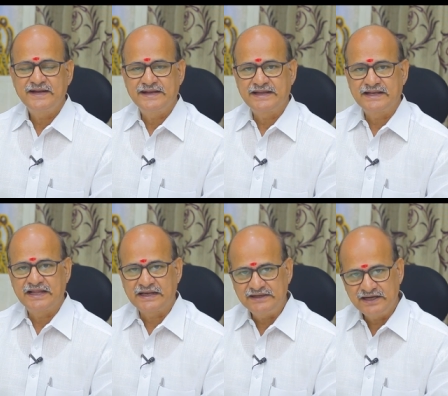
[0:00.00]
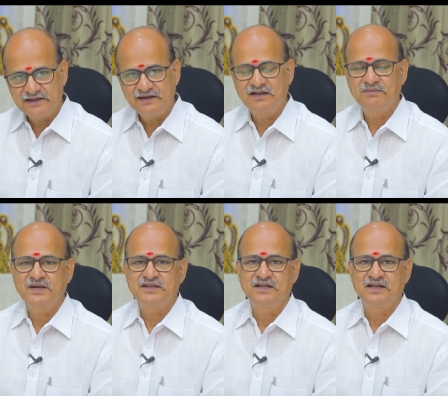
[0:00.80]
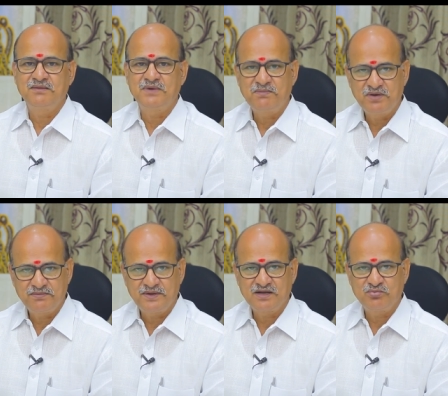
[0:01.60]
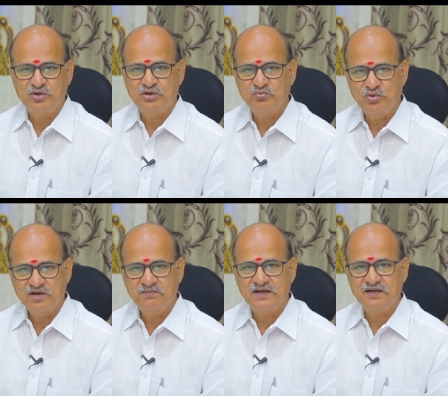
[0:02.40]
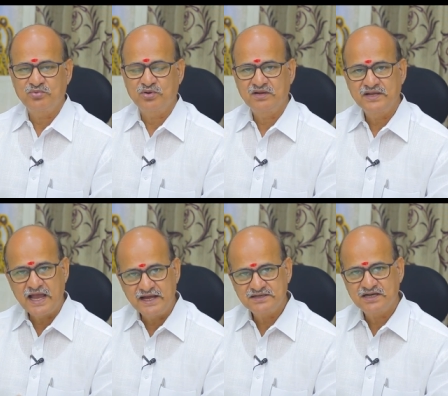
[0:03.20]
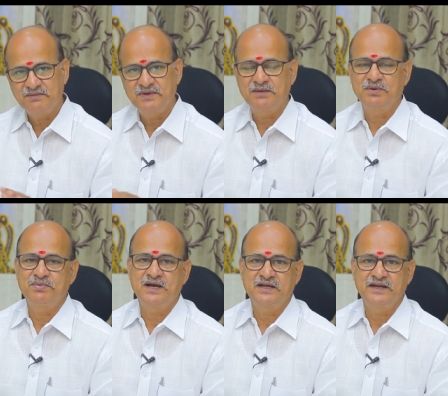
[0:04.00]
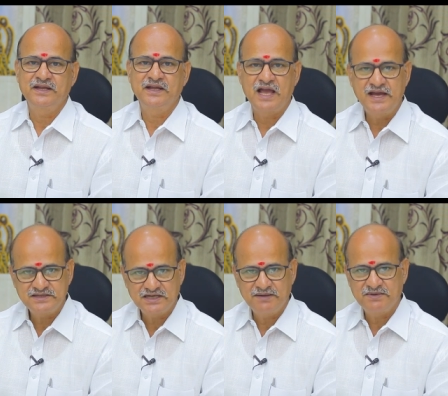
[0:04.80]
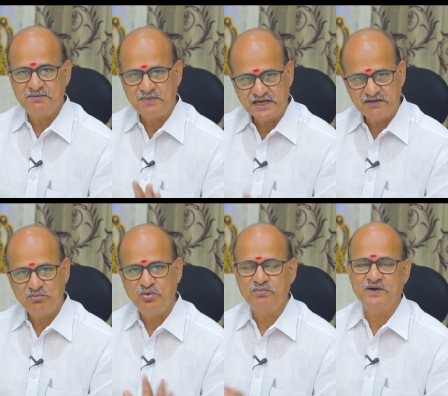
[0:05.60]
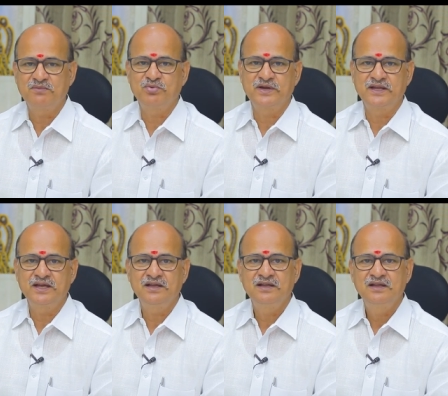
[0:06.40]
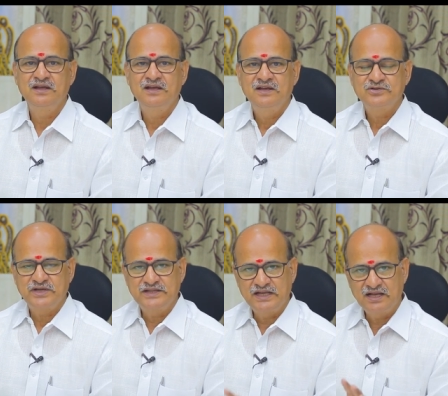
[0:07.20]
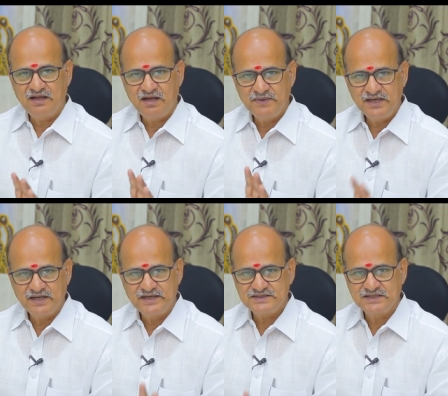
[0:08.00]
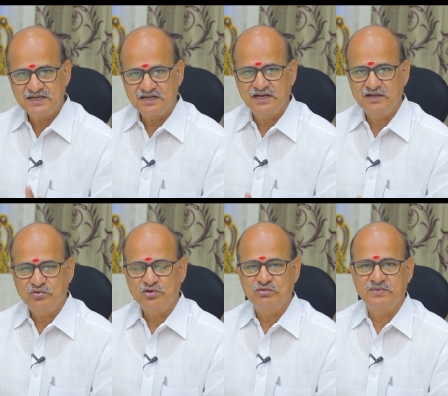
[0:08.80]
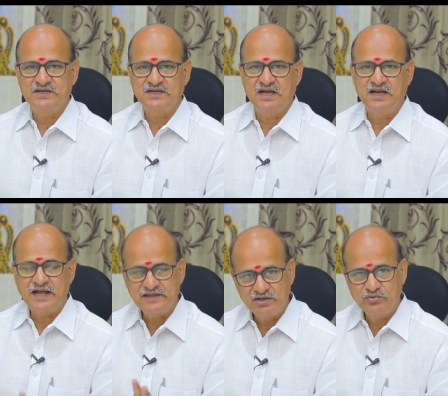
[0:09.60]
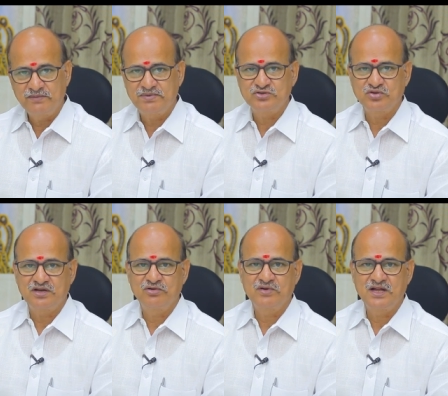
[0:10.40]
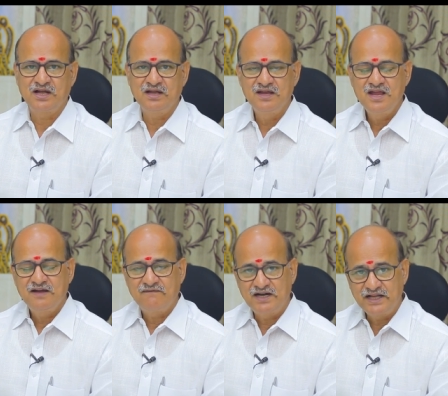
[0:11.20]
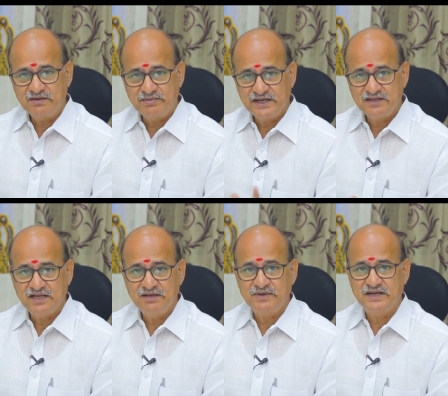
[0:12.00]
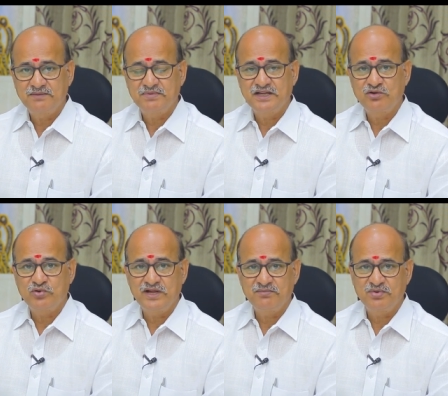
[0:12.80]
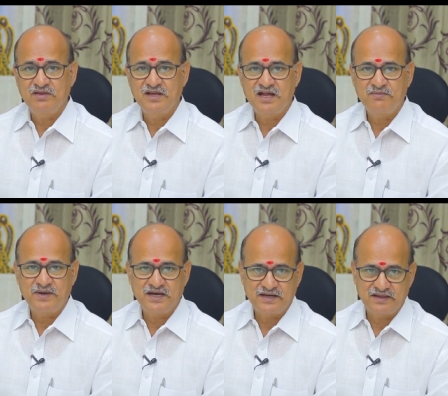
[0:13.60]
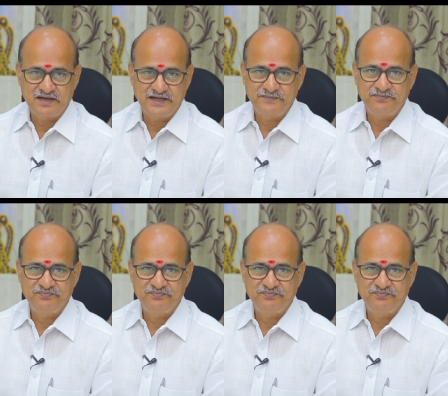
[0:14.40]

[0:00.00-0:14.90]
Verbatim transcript: இன்றைக்கி நிறைய இடங்களில் பார்த்தீங்கன்னா மாப்பிள்ளையை பார்க்க போகிறது பொண்ணை பார்க்க போகிறது ஞாயிற்றுக்கிழமையில் போய் பார்க்குறீங்க ஞாயிற்றுக்கிழமை தான் மண்டபம் புக் பண்ண போகிறீங்க ஸோ இது எல்லாமே என்ன சிக்கல்களை கொடுக்கும் என்றால் அதிலும் குறிப்பாக சொல்லணும்னா வளர்பிறை தேய்பிறை என்பதை கூட இப்பொழுது யாரும் பார்க்குறதில்ல